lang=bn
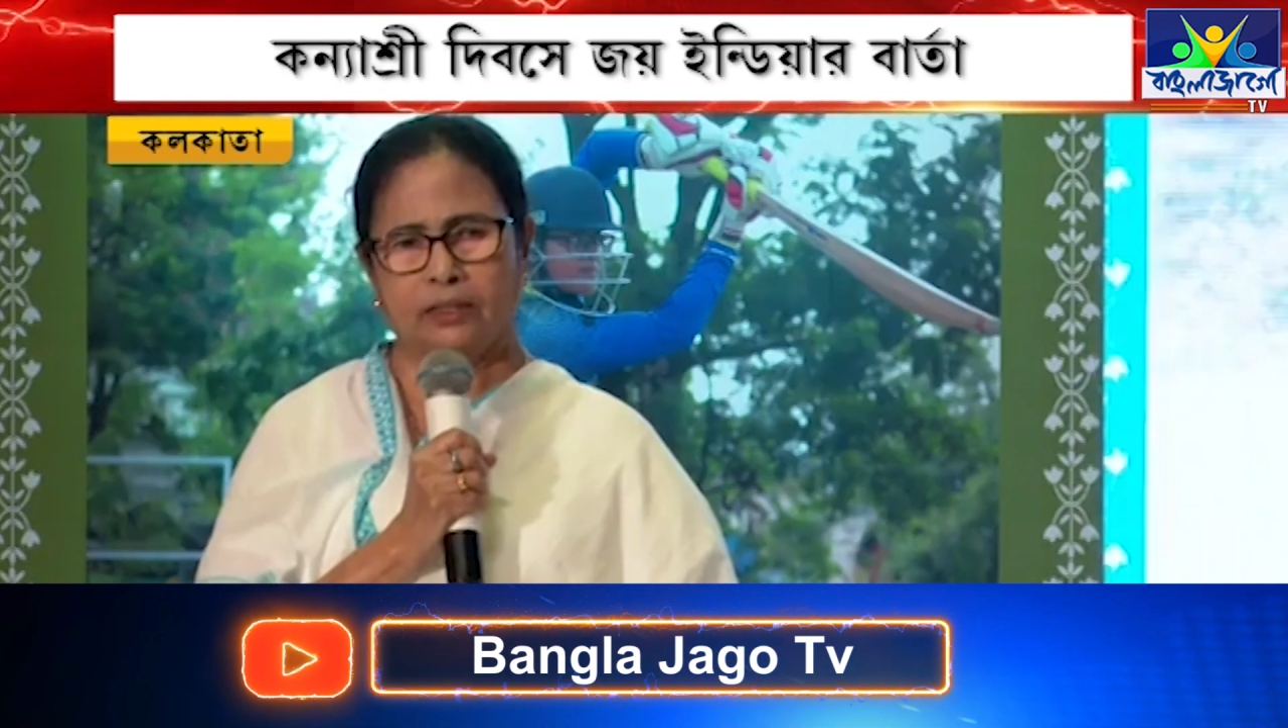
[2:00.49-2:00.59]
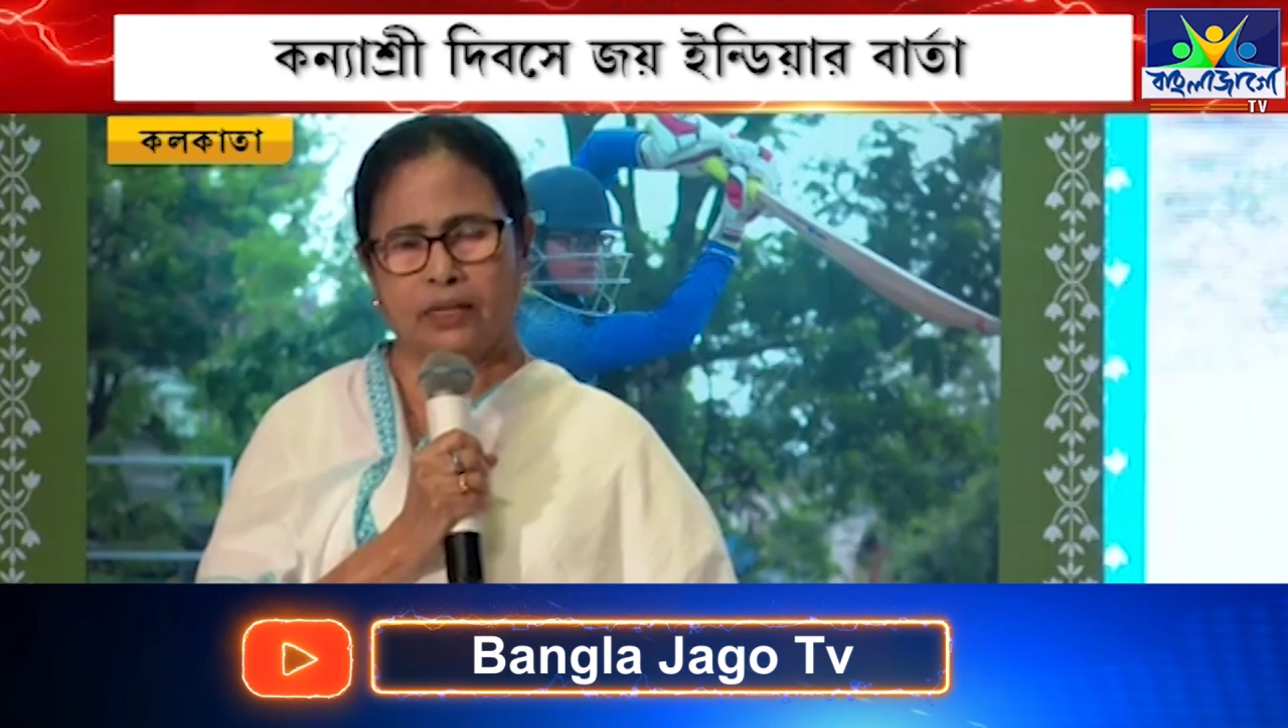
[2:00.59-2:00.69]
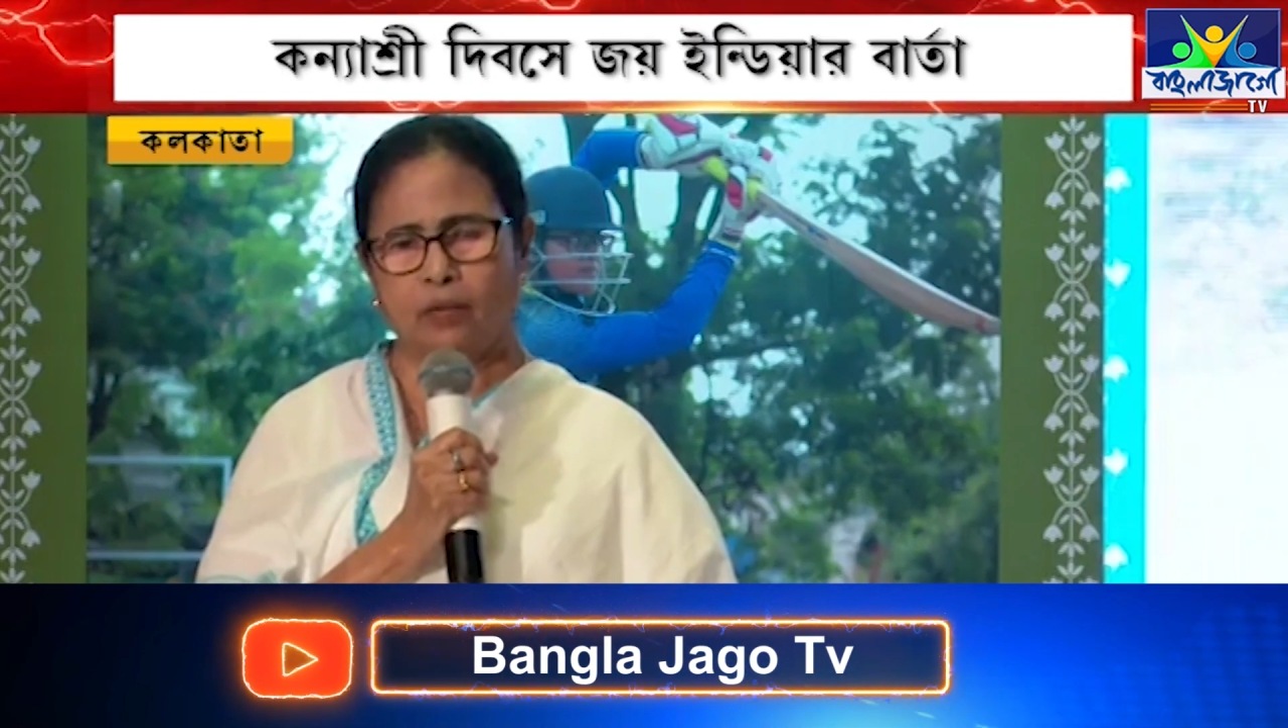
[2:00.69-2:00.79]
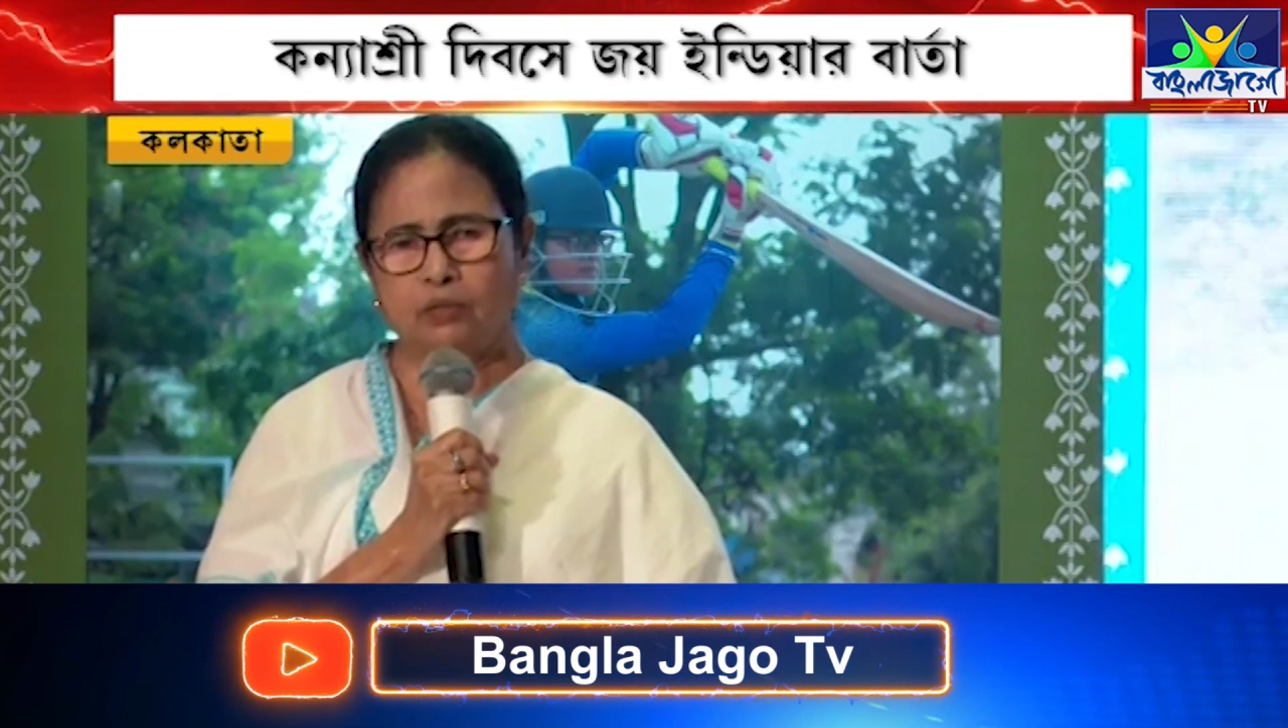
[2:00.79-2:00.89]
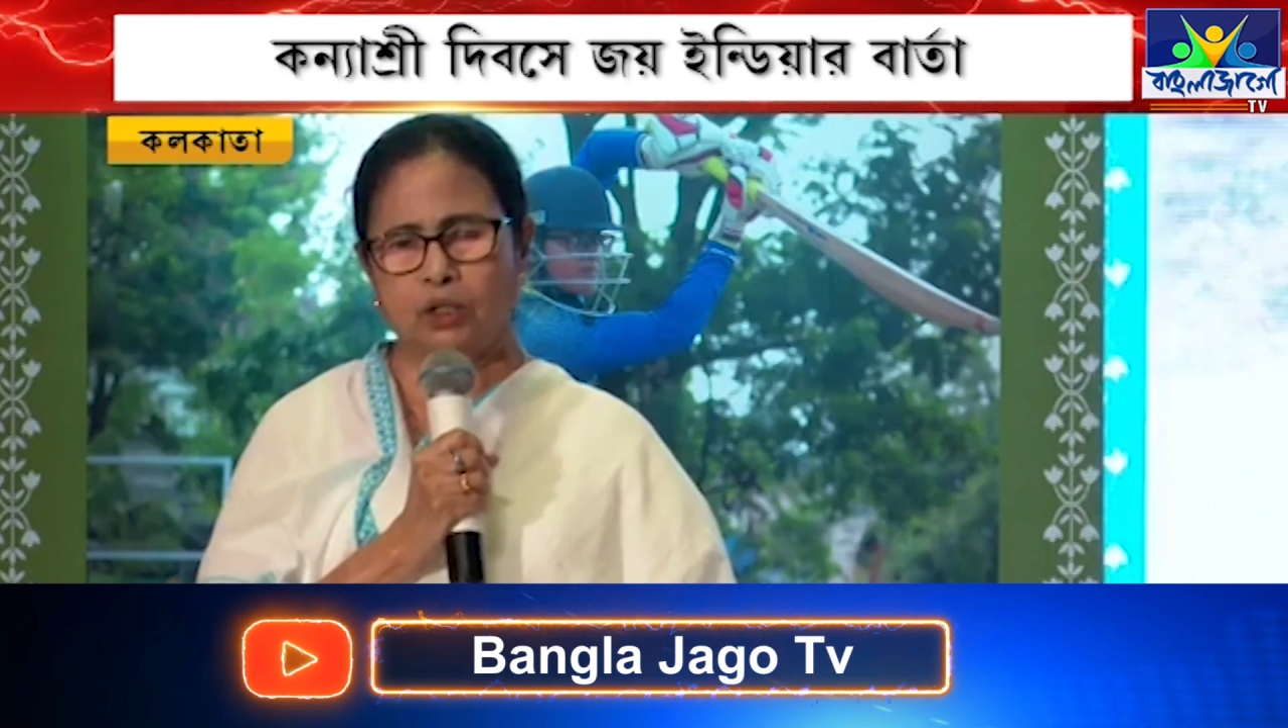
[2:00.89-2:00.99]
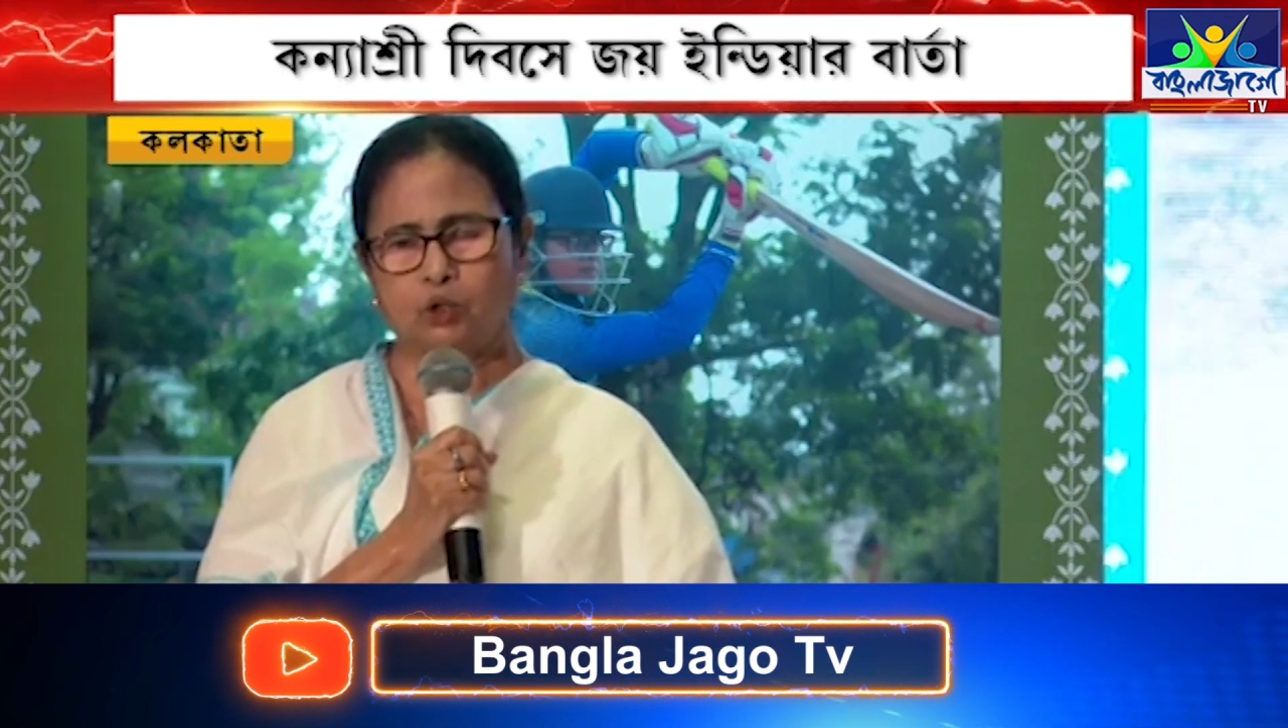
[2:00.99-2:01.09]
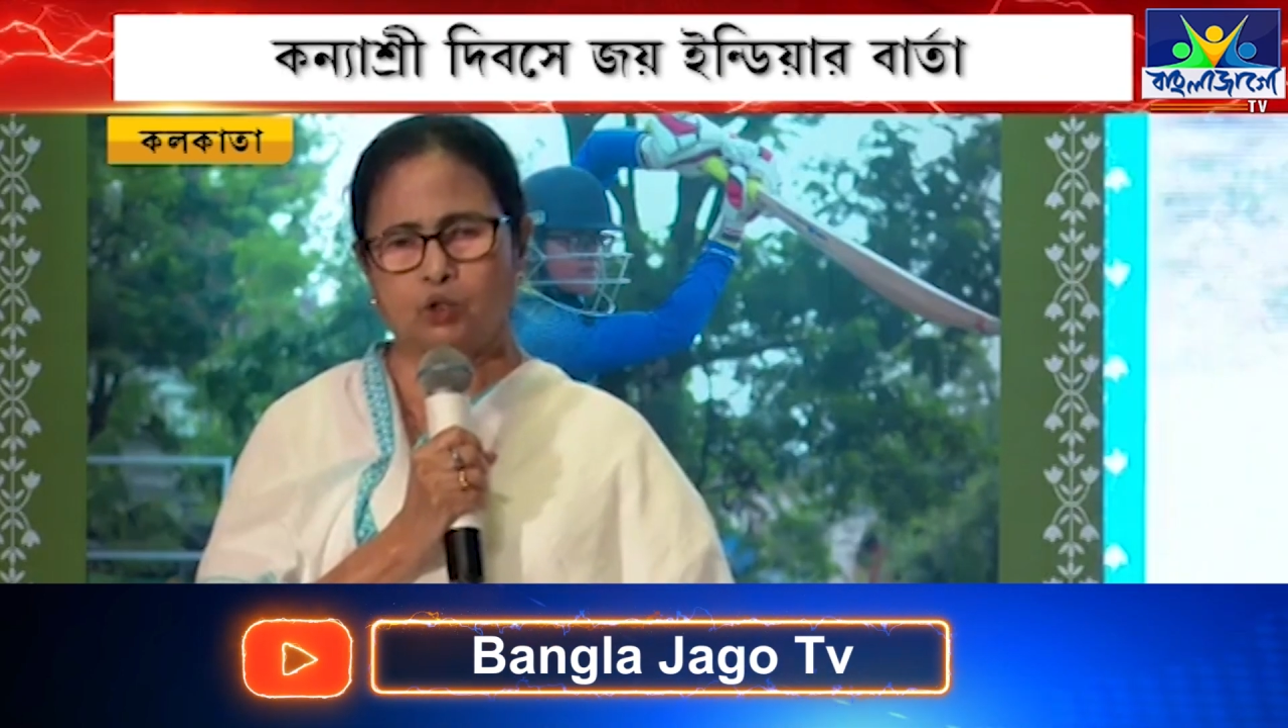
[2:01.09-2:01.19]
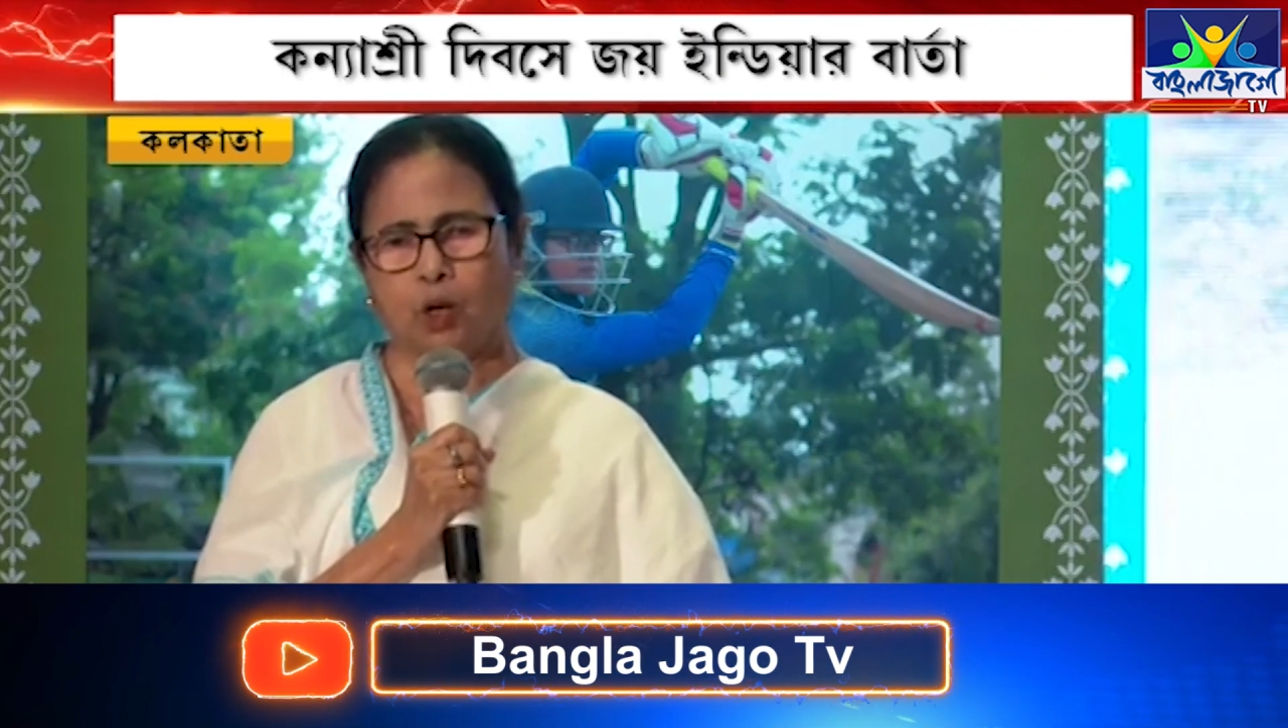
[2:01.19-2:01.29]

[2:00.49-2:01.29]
কেউ যেন